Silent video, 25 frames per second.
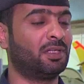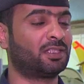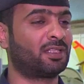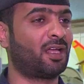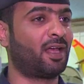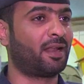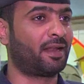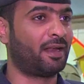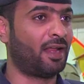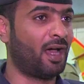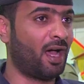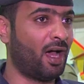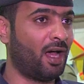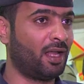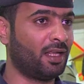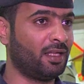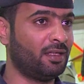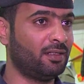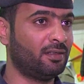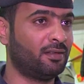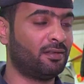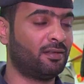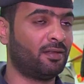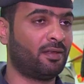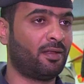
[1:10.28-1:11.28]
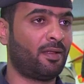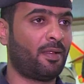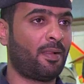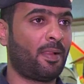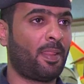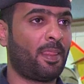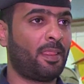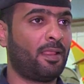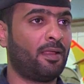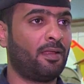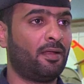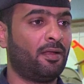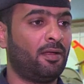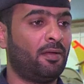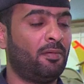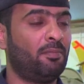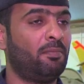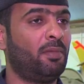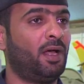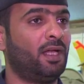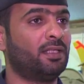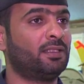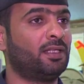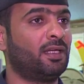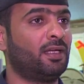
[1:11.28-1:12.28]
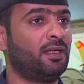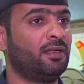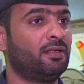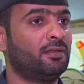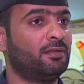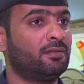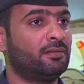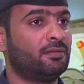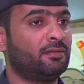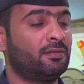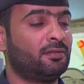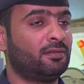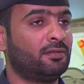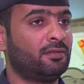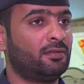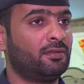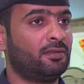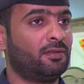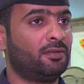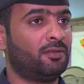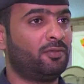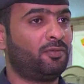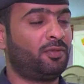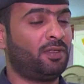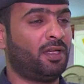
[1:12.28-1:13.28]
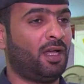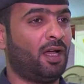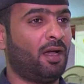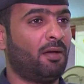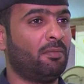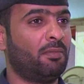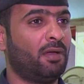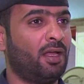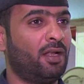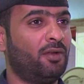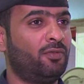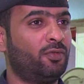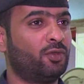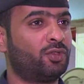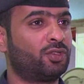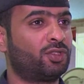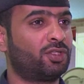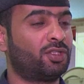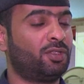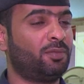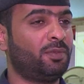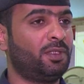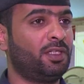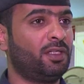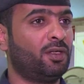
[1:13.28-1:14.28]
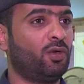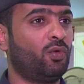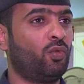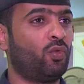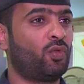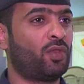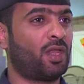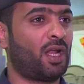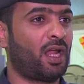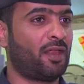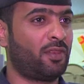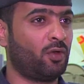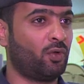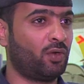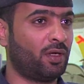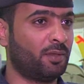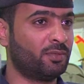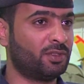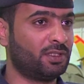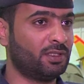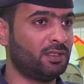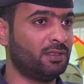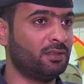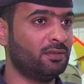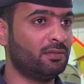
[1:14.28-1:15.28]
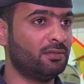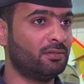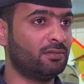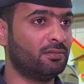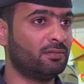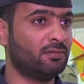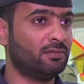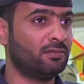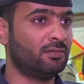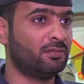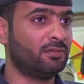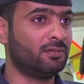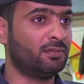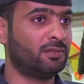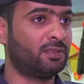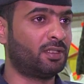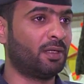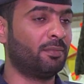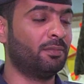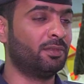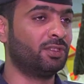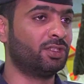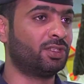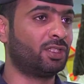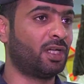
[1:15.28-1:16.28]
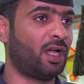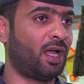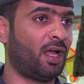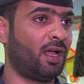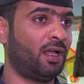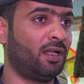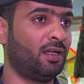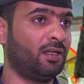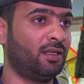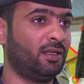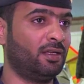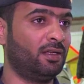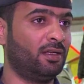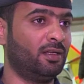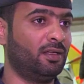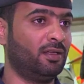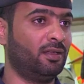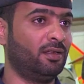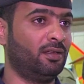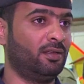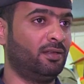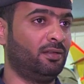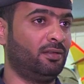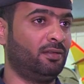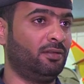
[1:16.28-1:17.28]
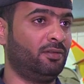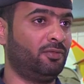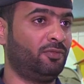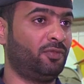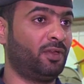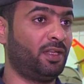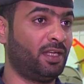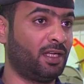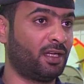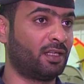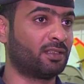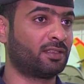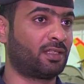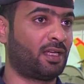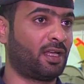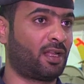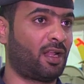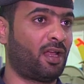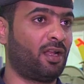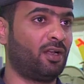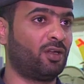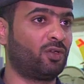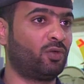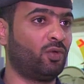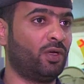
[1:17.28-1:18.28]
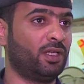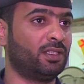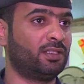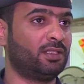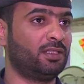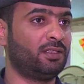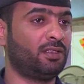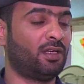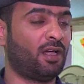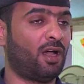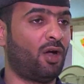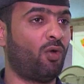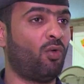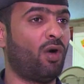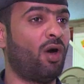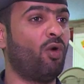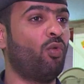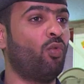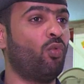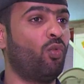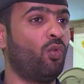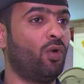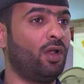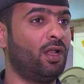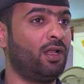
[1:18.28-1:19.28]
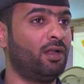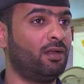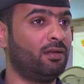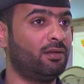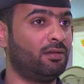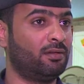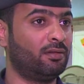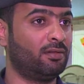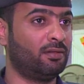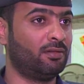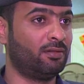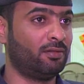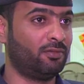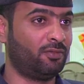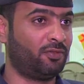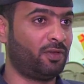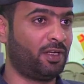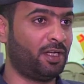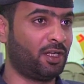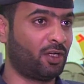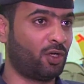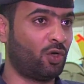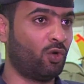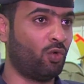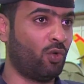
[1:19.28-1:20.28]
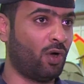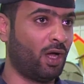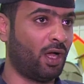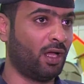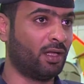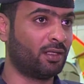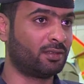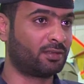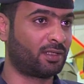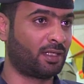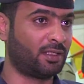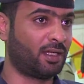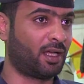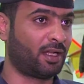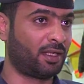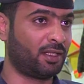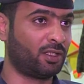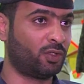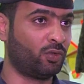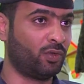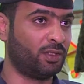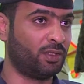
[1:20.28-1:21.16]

مطار نهاري بعده في عام 1953 تم إنشاء فريق الطيران الكويتي أو أول فريق هواه طيارين